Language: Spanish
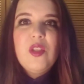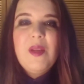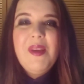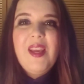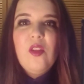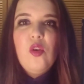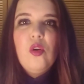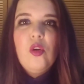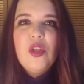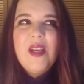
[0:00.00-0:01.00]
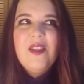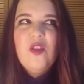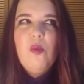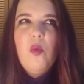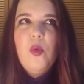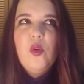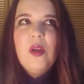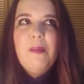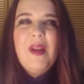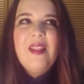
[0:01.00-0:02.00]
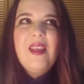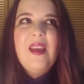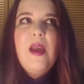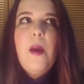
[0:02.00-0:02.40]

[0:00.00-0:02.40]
Se me quedó, o sea, este es como un poco que en plan de,